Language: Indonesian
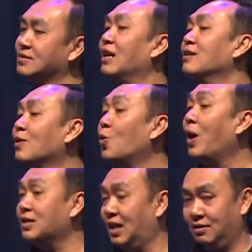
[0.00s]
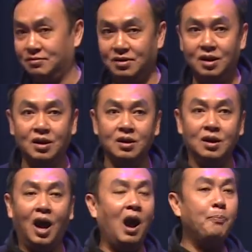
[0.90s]
tentang kekuatan.
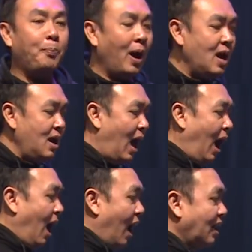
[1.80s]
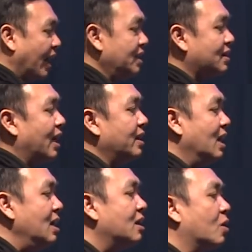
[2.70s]
Apa
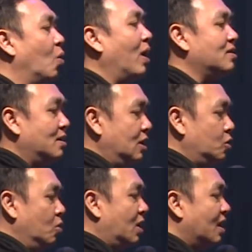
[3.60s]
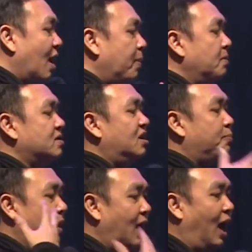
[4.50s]
kaitannya kekuatan itu kenapa menjadi
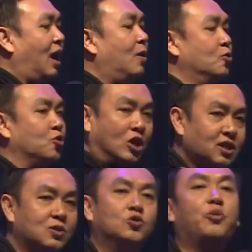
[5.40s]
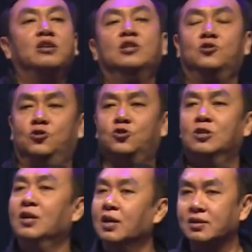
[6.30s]
penghalang untuk kita serupa Yesus?
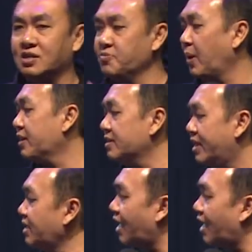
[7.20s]
Tadi pagi saya